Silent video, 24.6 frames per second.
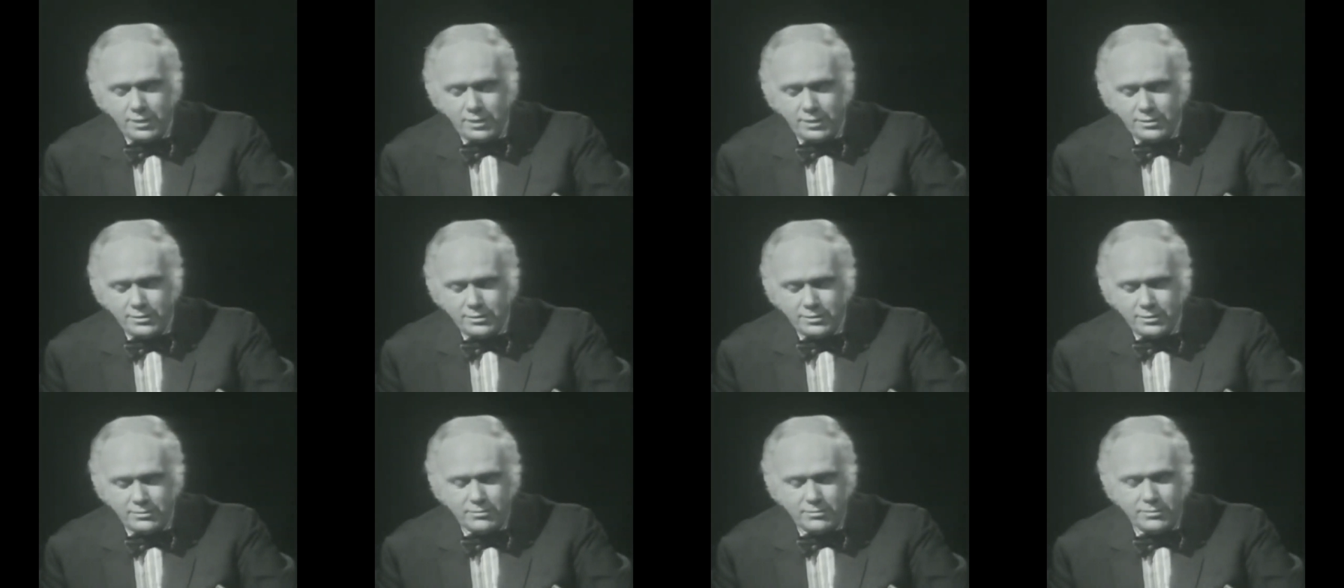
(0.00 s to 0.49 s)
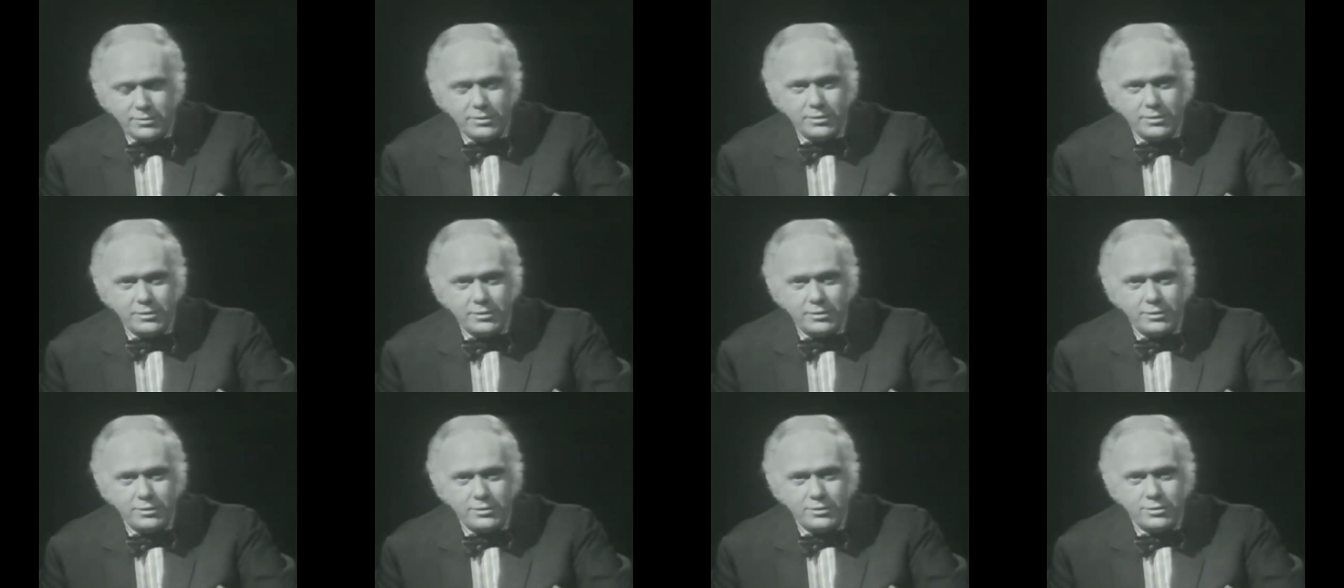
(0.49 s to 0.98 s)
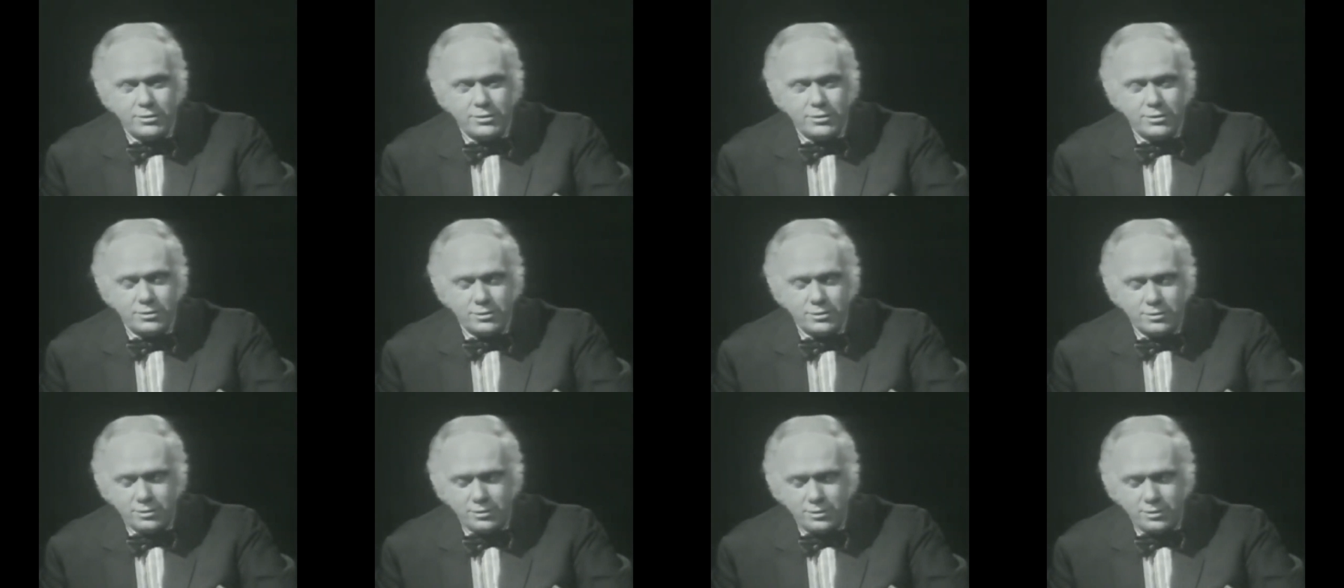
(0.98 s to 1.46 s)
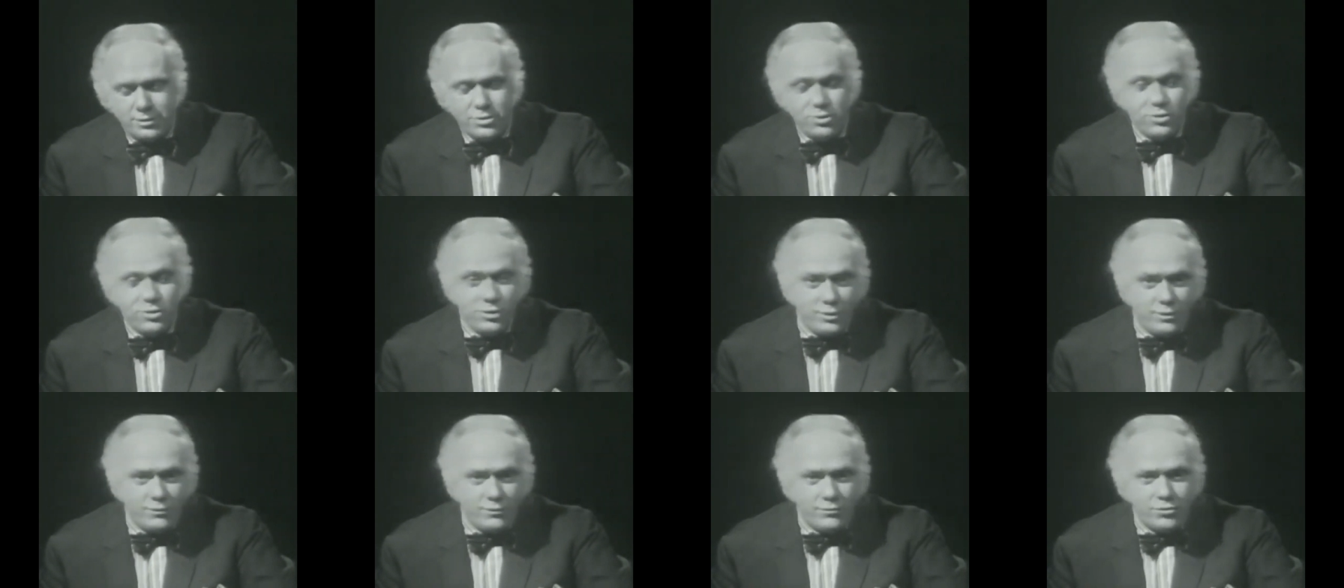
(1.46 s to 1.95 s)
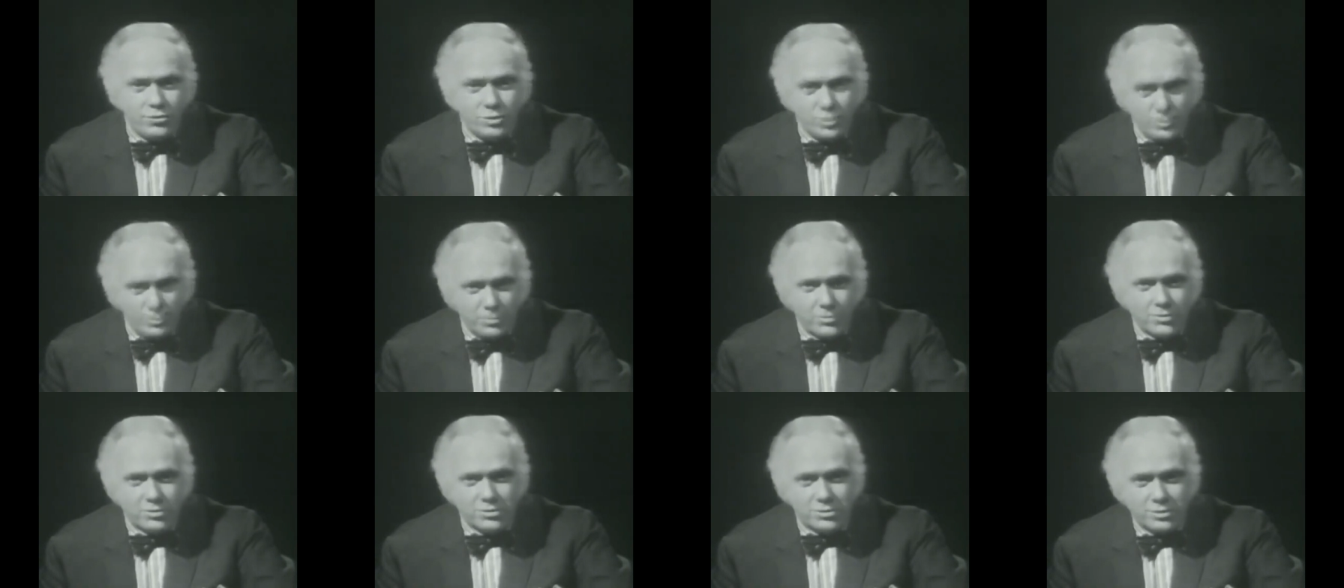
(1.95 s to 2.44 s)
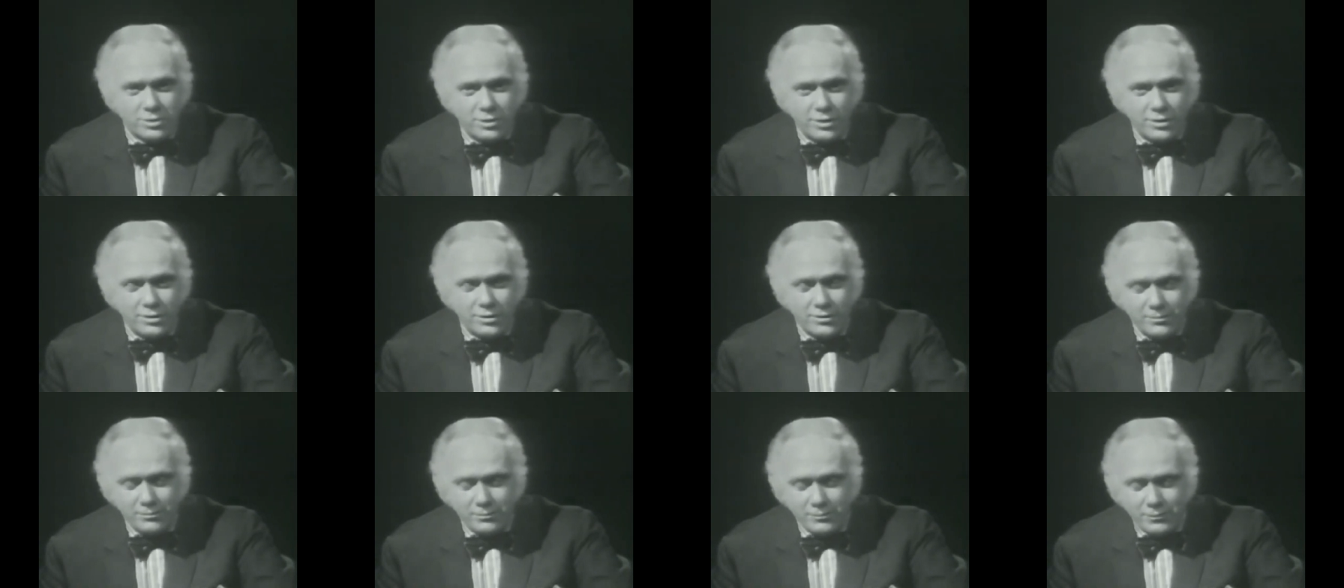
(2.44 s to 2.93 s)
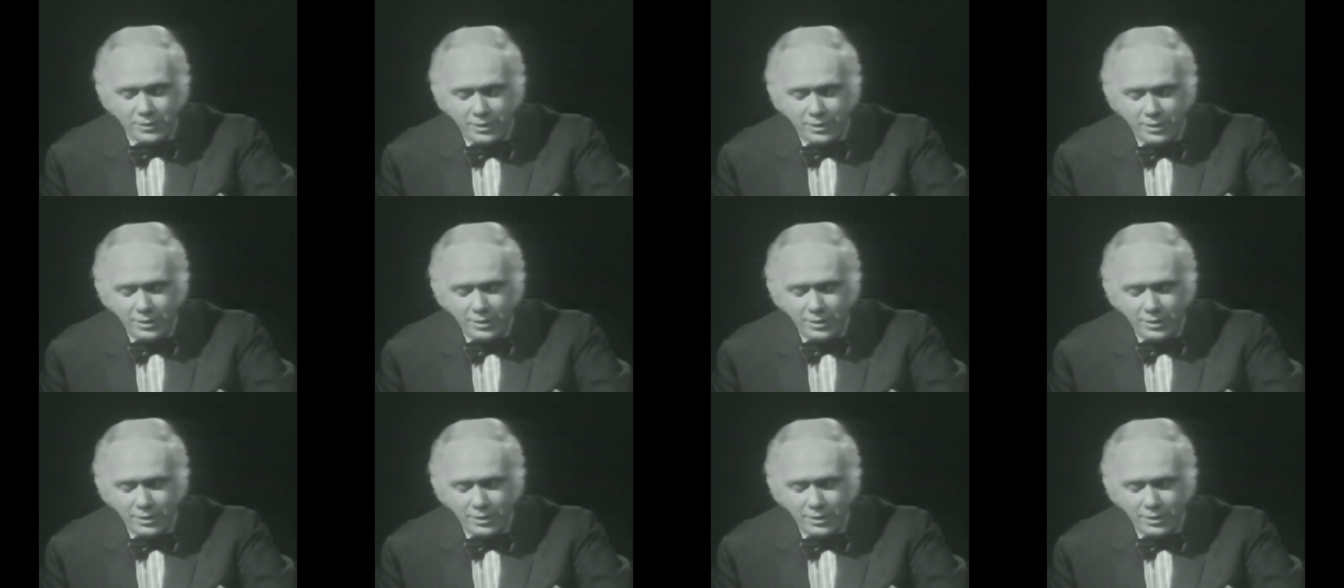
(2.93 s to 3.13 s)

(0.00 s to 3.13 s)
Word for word: hablarnos sobre la nueva generación de consolas.